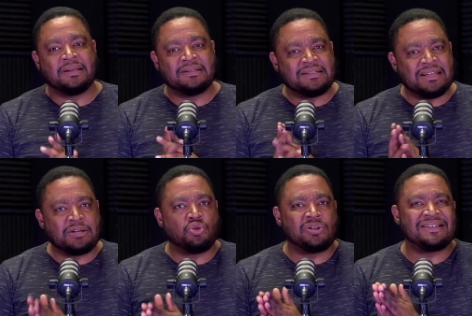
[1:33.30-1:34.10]
Si
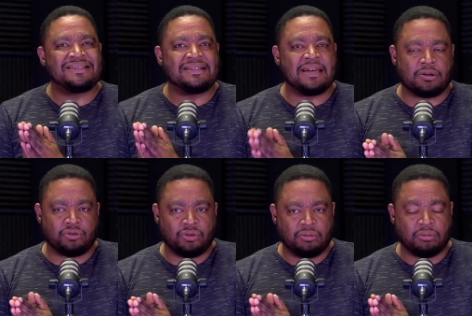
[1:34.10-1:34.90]
eso es
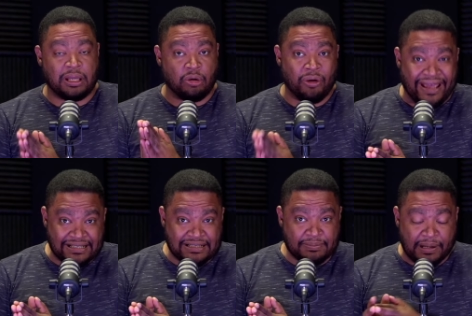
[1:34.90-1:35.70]
cierto, que lo
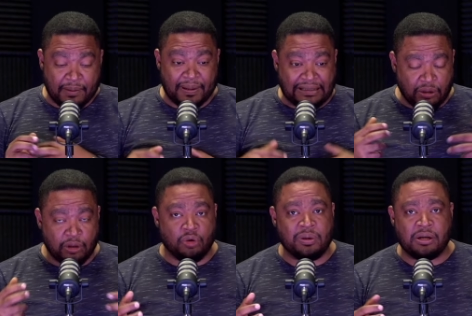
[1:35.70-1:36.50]
es para el partido
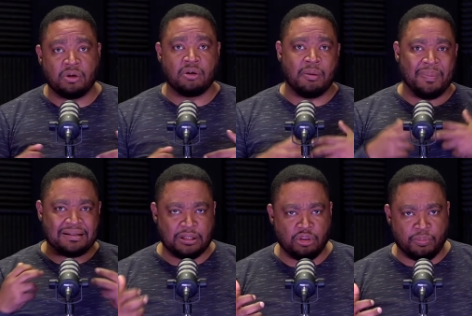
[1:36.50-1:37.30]
de gobierno, como
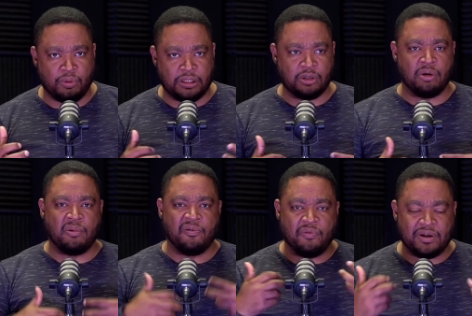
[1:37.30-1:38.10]
partido político,
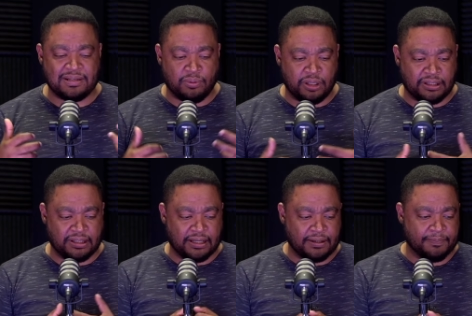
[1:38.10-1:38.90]
como fuerza
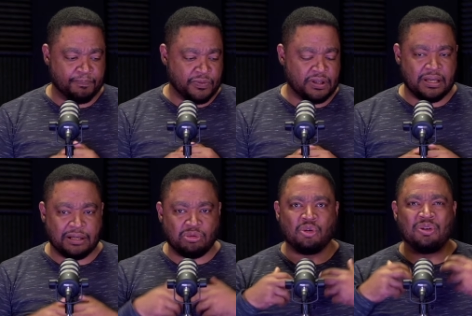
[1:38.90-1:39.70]
política,
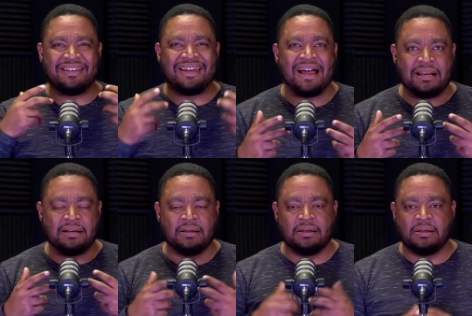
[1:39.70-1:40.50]
eso es lo
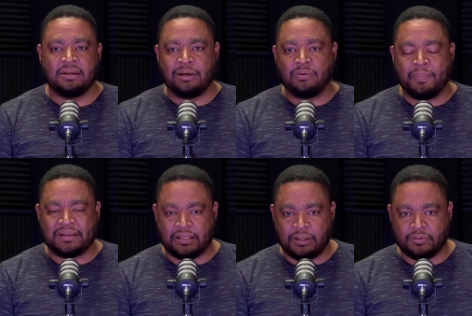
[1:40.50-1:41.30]
ideal en un
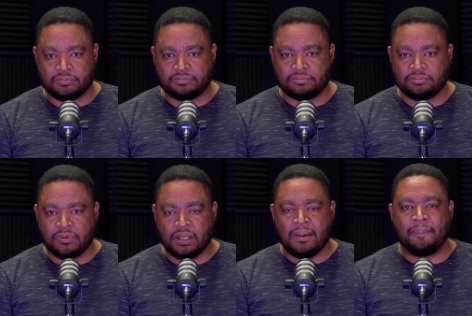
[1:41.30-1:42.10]
partido.
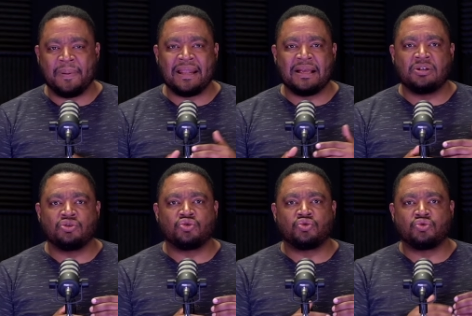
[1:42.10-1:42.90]

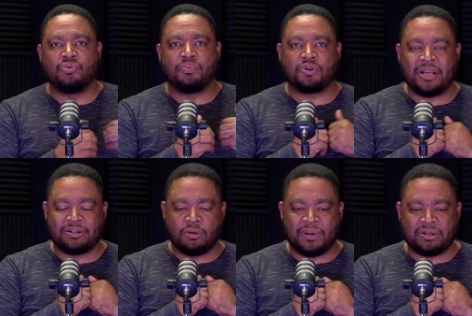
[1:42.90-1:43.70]
Para su
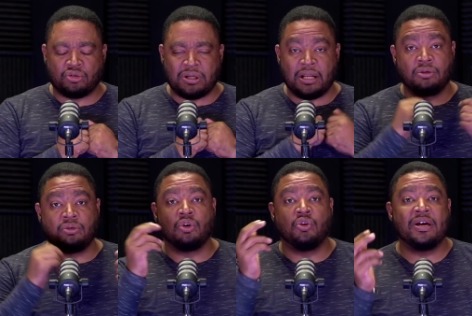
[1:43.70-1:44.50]
proyecto personal
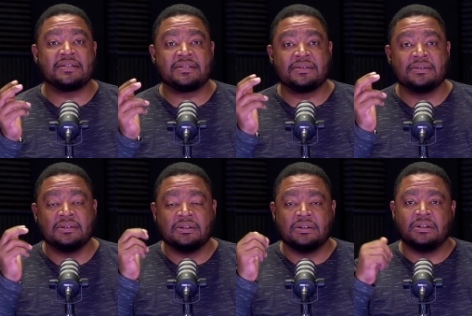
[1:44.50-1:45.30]
no lo es.
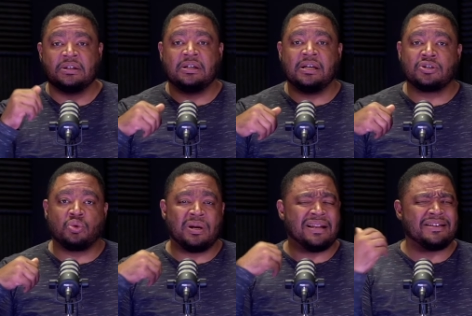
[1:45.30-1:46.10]
Y
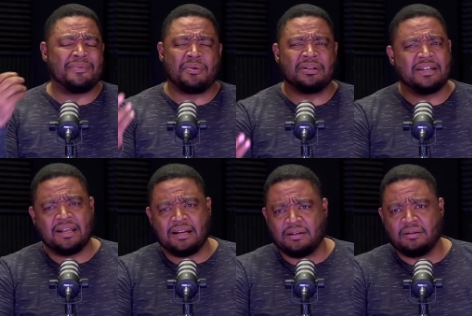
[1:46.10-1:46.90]
eso lo analizaba
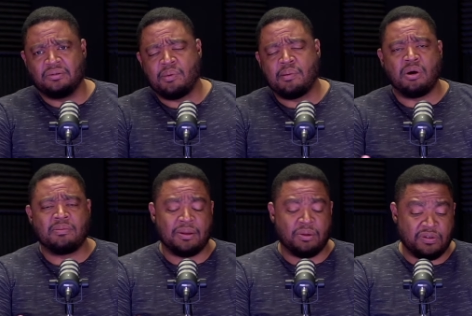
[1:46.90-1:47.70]
cualquiera. Lo hemos
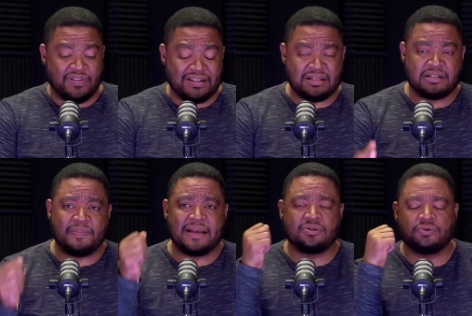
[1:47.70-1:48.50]
hablado en diferentes
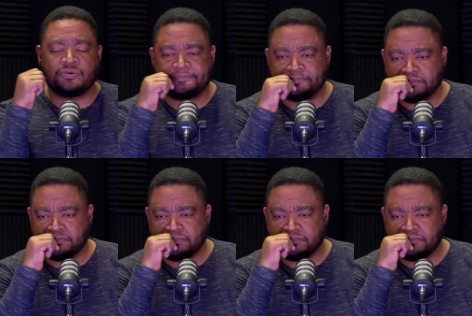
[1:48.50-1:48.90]
espacios.